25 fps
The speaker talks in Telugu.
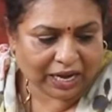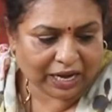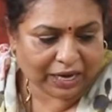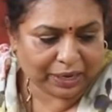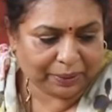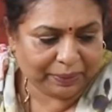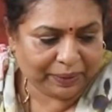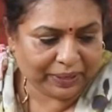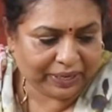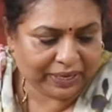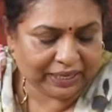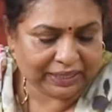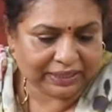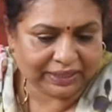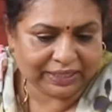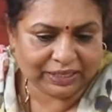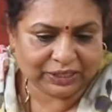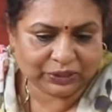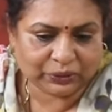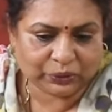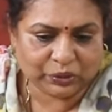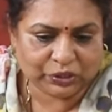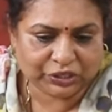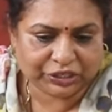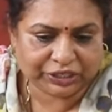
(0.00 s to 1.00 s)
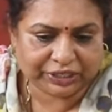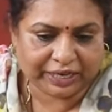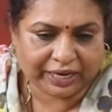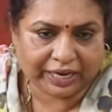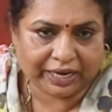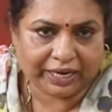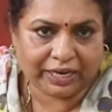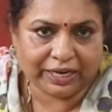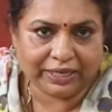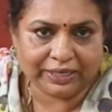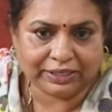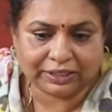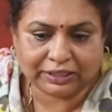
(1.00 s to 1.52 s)
ఆరబెట్టి
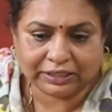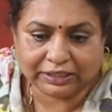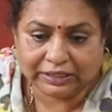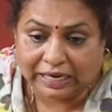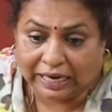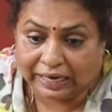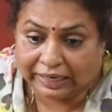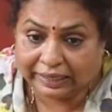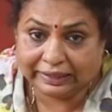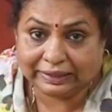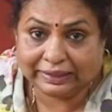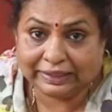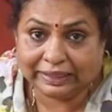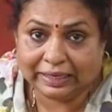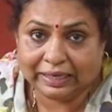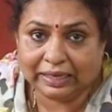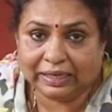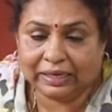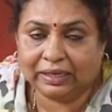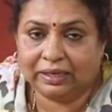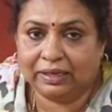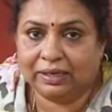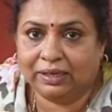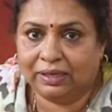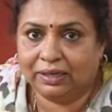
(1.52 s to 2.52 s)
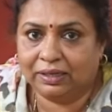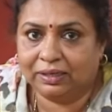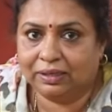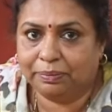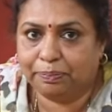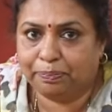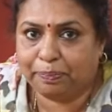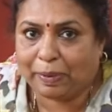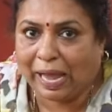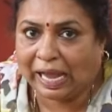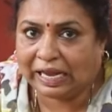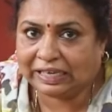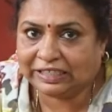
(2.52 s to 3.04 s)
అన్ని జాగ్రత్తగా
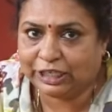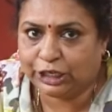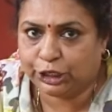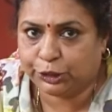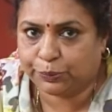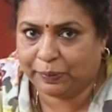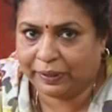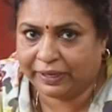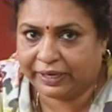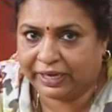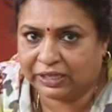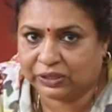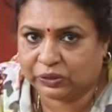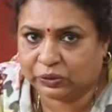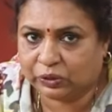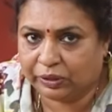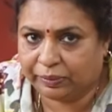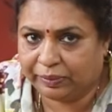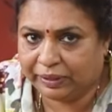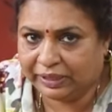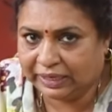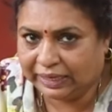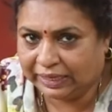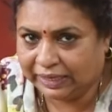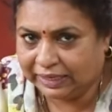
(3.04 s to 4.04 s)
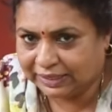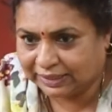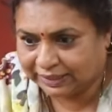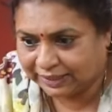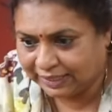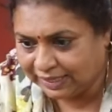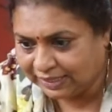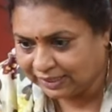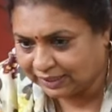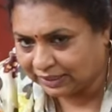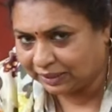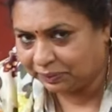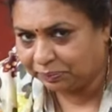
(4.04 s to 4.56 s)
ప్యాక్ చేసి పెట్టేసుకున్నాం ఎందుకంటే
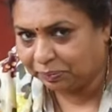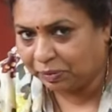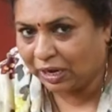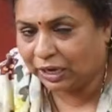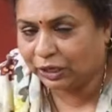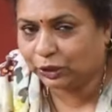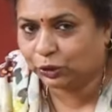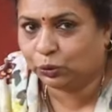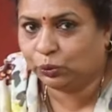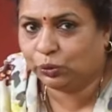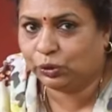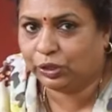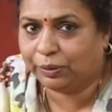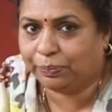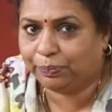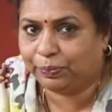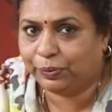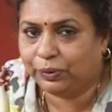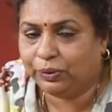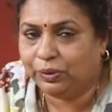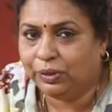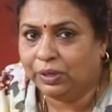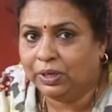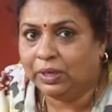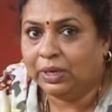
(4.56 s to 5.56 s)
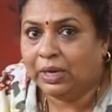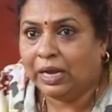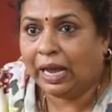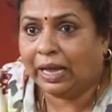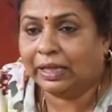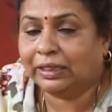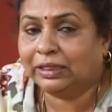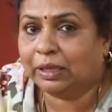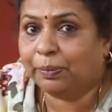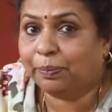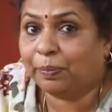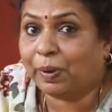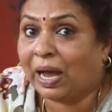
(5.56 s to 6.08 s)
సీజన్ మారుతూ ఉన్నప్పుడు
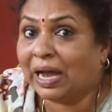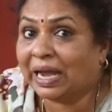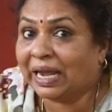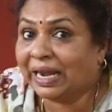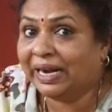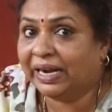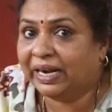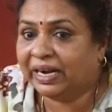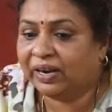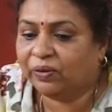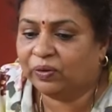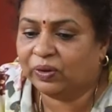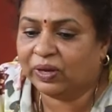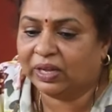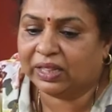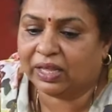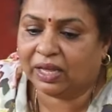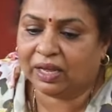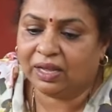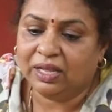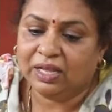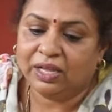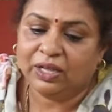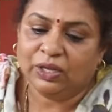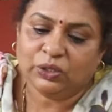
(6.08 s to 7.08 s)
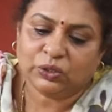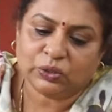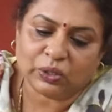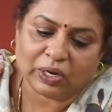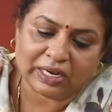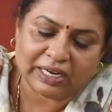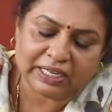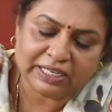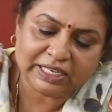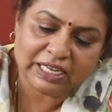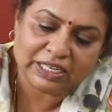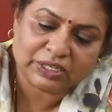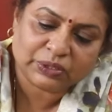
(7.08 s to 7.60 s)
అంత బాగా ఎండవు కదా సో
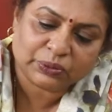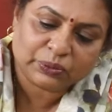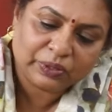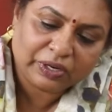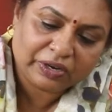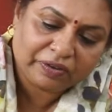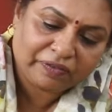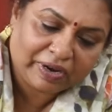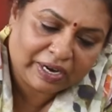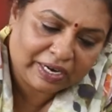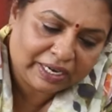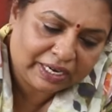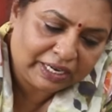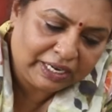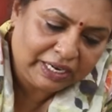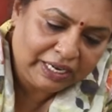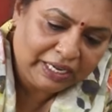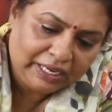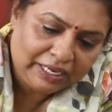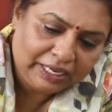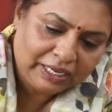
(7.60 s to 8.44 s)
అట్లా చేసుకున్న వాటిని